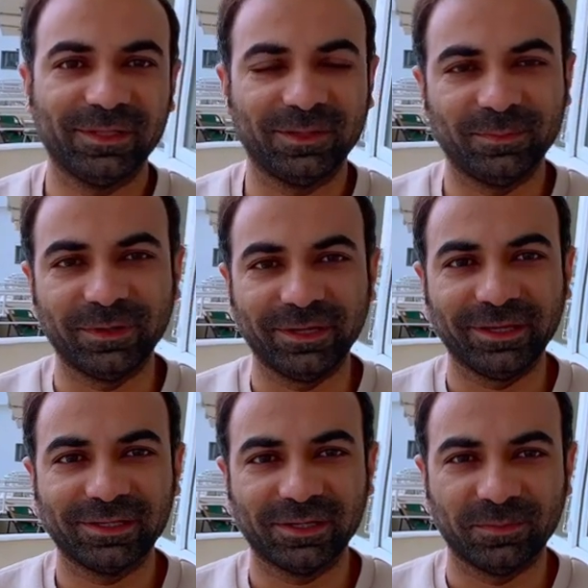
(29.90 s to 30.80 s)

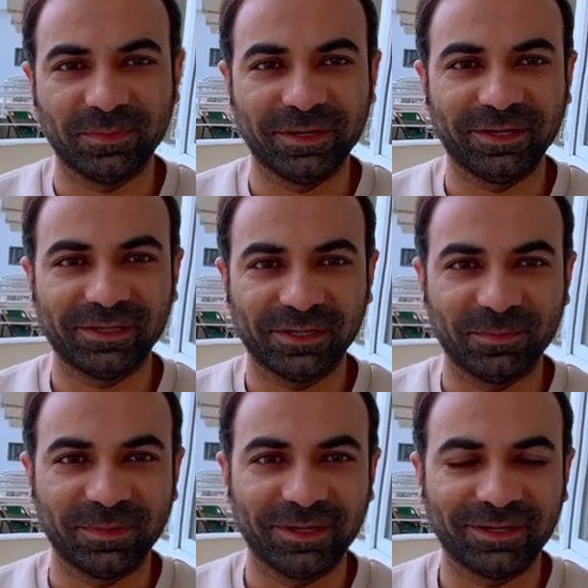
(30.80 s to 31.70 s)
लबैक लबैक
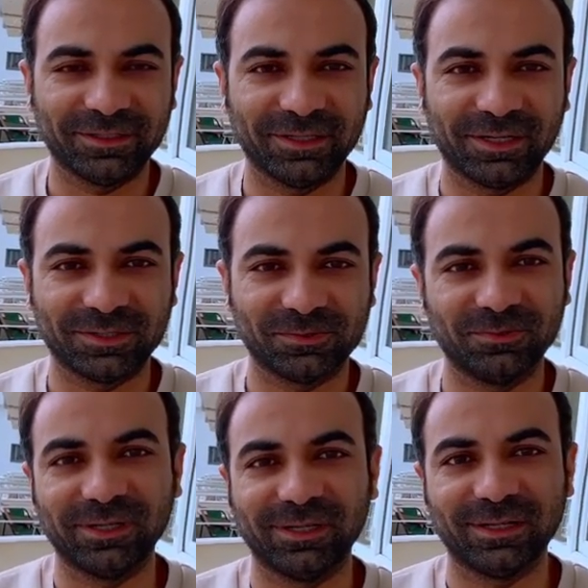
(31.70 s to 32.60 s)
लबैक या
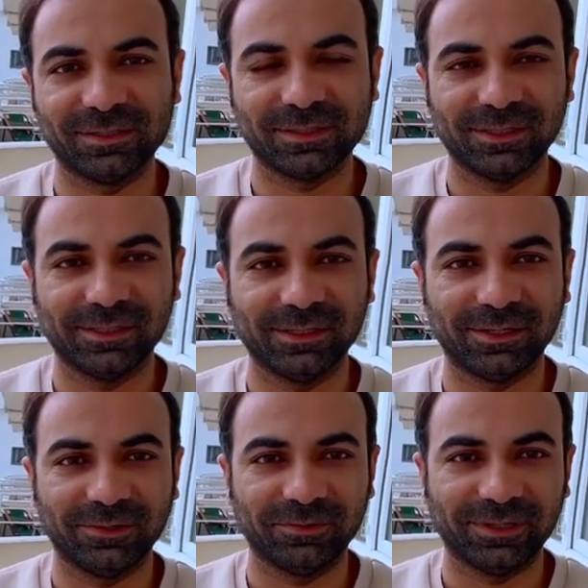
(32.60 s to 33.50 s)
रसूल अल्लाह
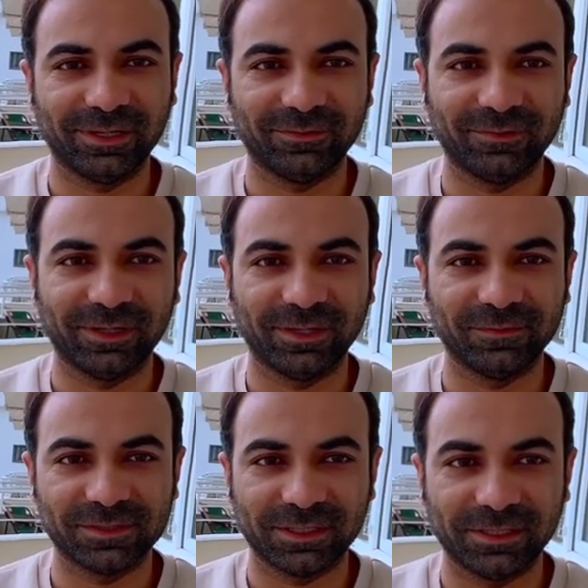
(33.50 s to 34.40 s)
सल्लल्लाहु अलैहि
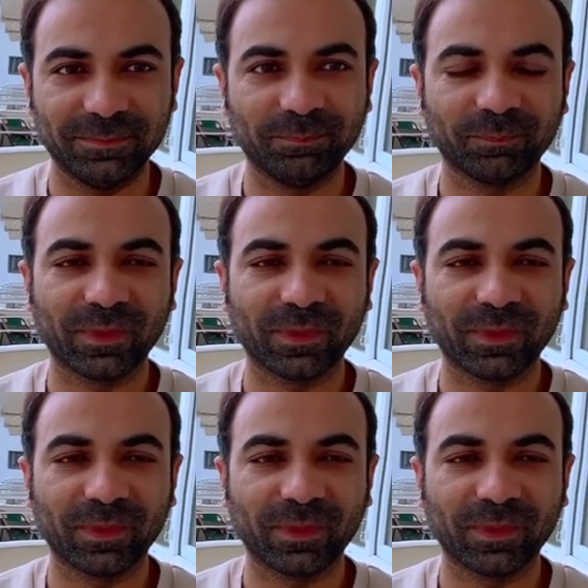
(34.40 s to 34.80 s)
वसल्लम